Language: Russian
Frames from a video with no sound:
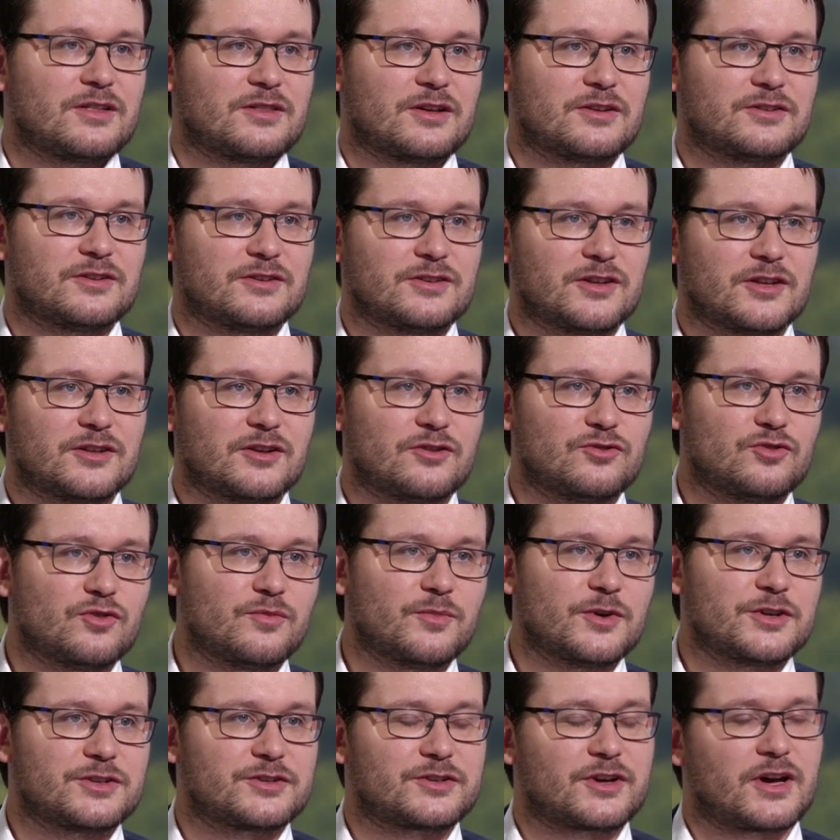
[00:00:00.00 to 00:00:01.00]
надо, надо
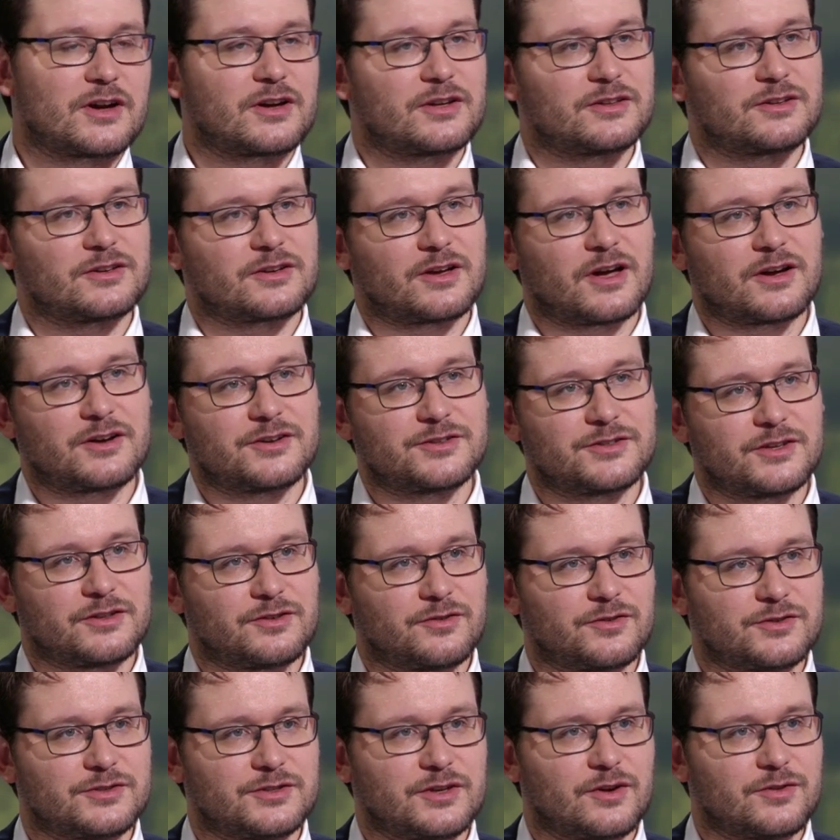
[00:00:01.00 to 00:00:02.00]
думать, сделать, как, это, как из
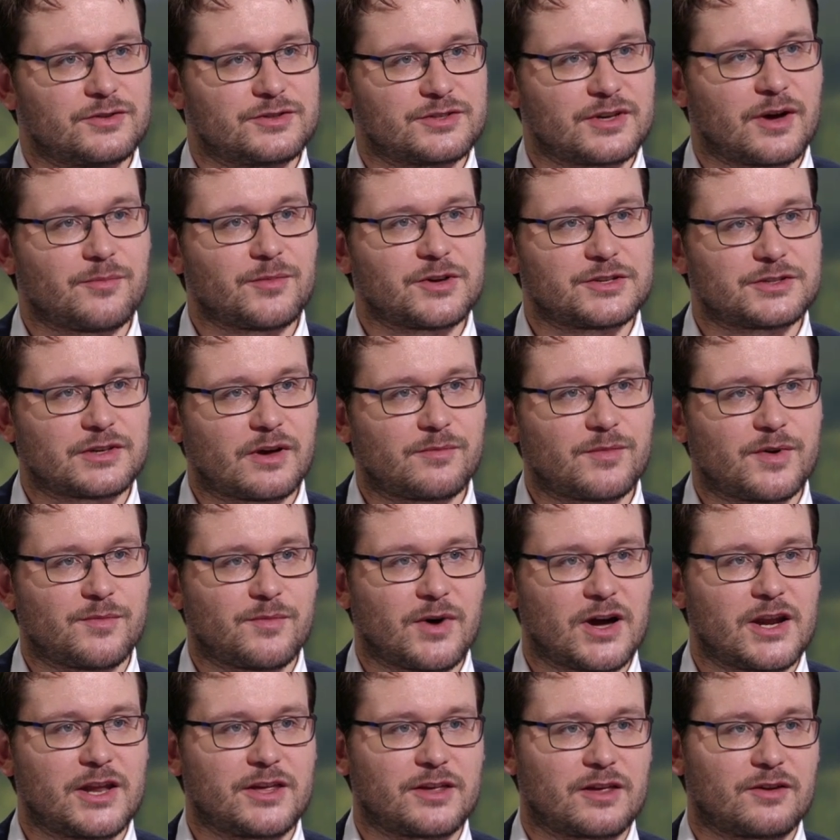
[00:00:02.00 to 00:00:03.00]
этого сделать самый-самый
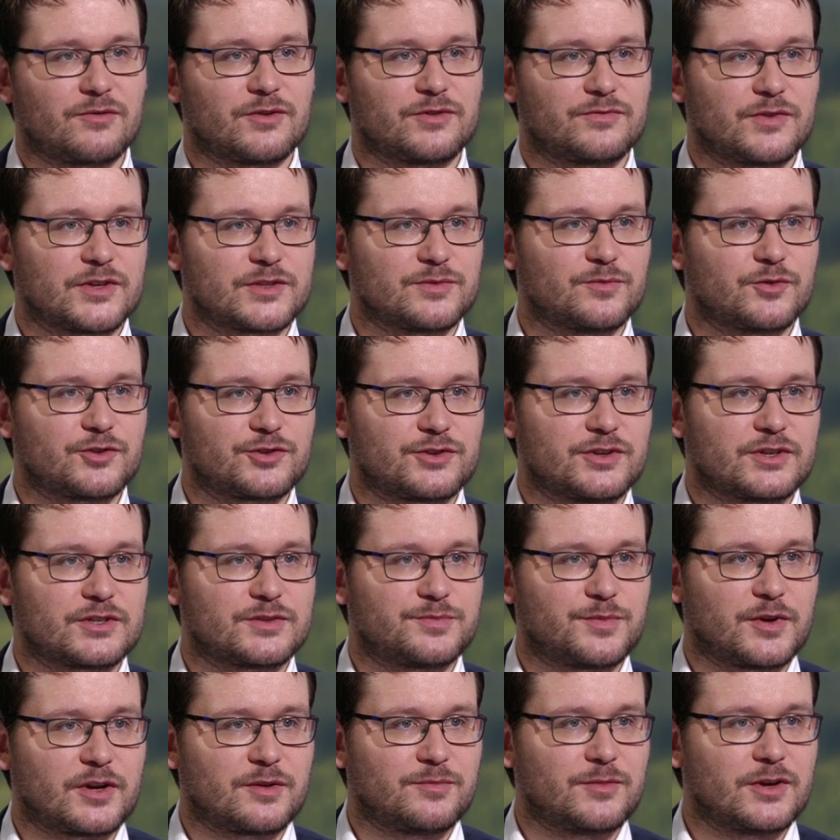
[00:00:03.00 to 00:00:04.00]
маленький вот возможный
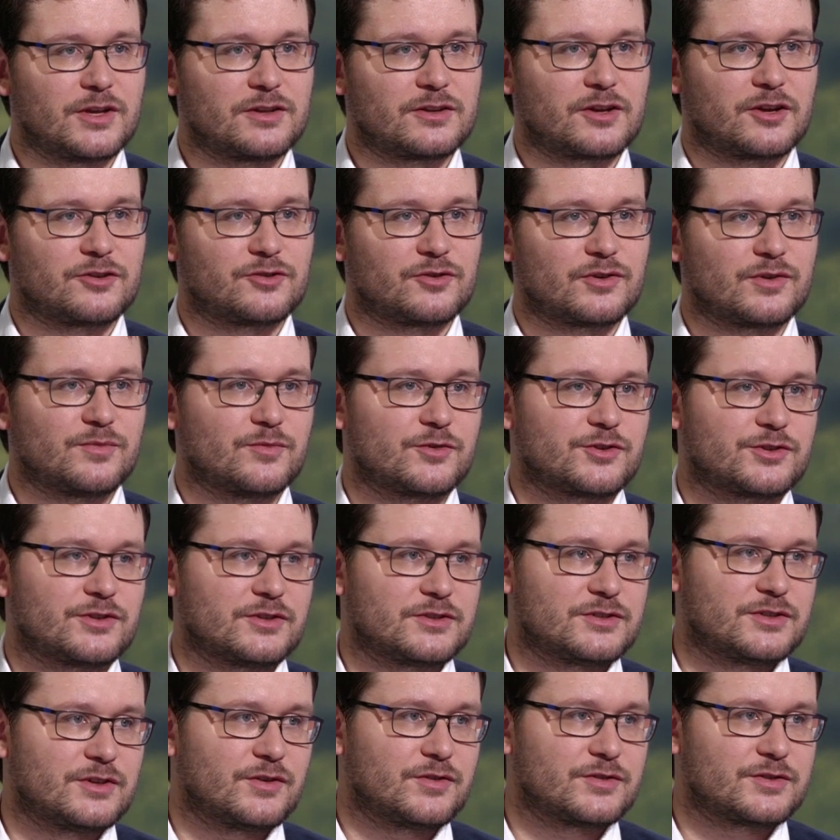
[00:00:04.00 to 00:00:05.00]
эксперимент, который
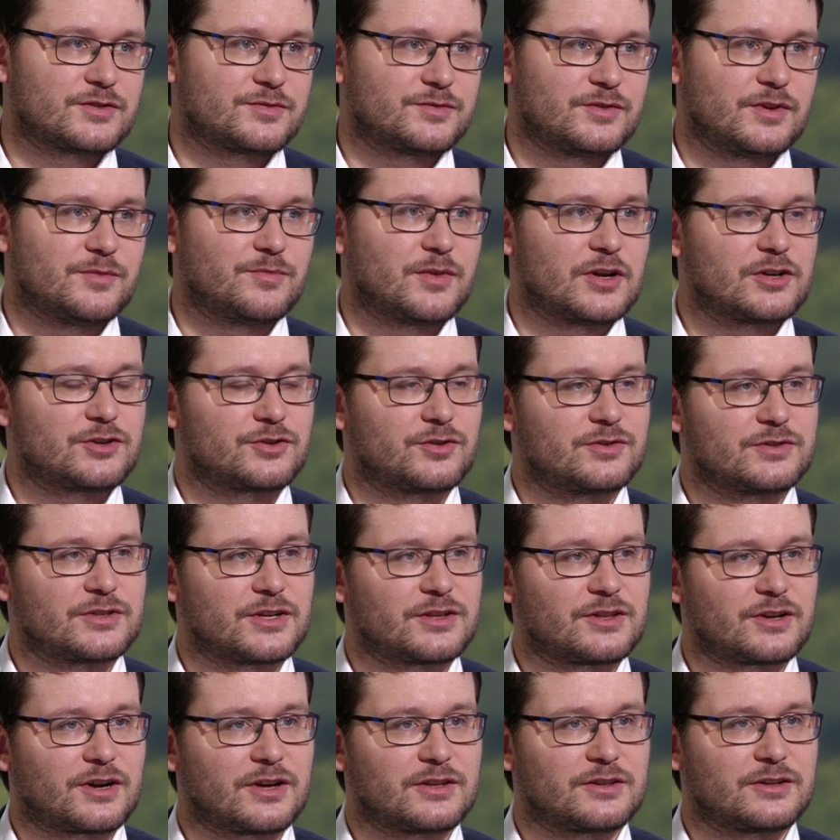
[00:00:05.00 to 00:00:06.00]
можно сделать с небольшой
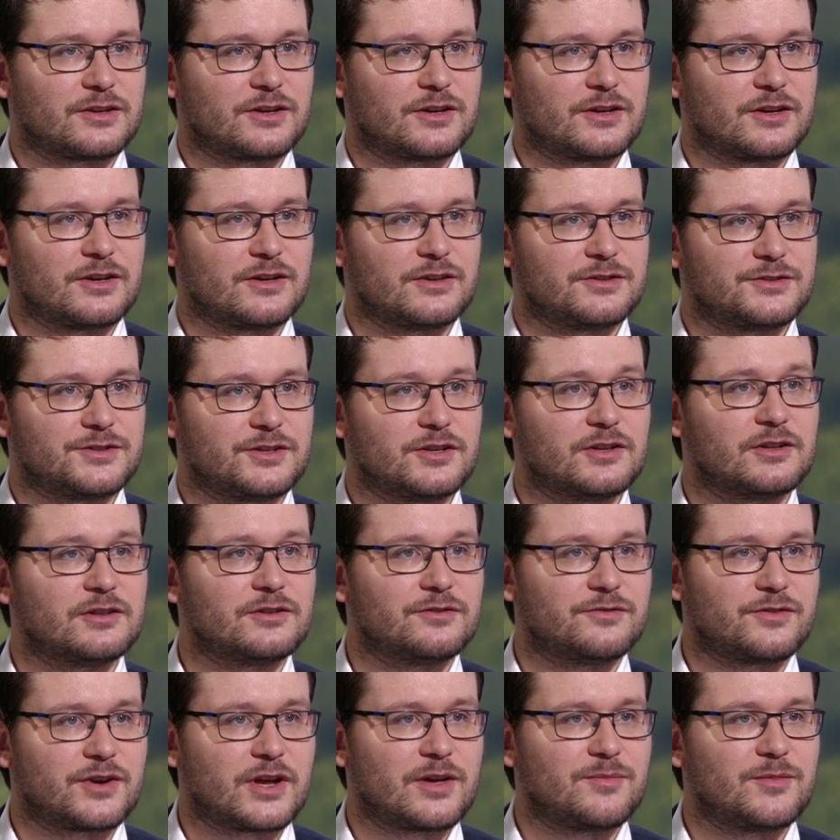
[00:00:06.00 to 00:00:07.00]
затратой
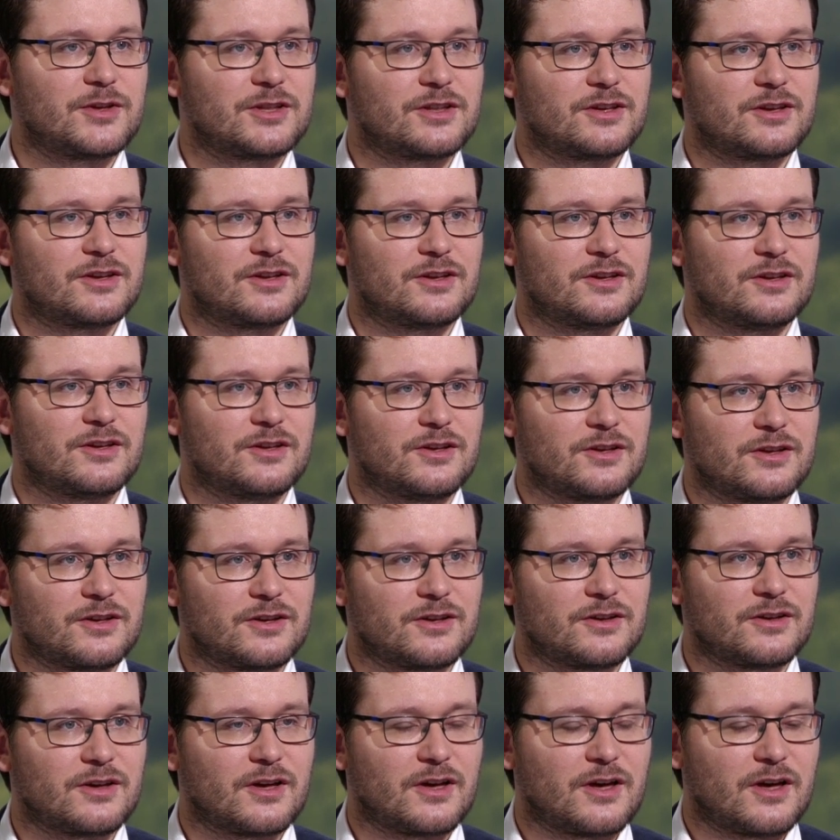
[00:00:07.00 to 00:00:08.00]
сил, времени
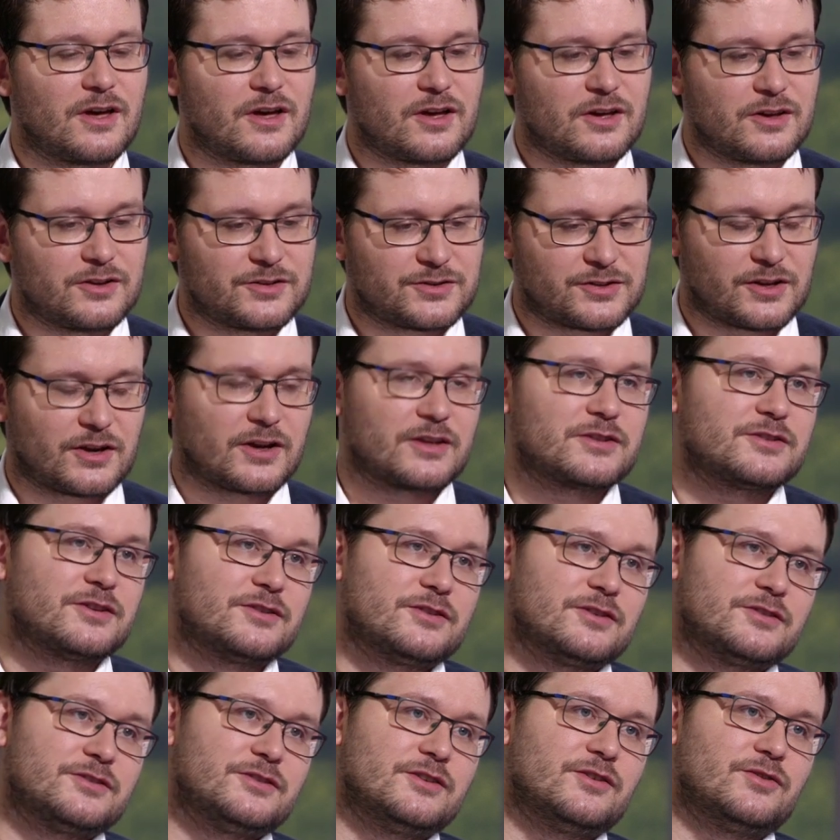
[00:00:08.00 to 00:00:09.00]
и, и стараться
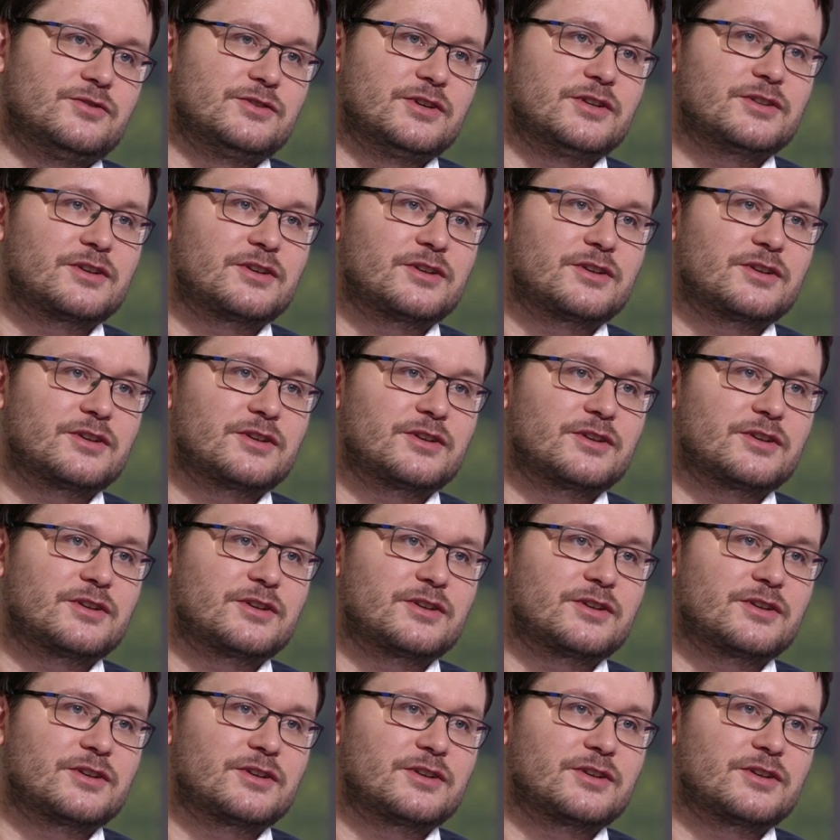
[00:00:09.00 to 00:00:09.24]
это сделать.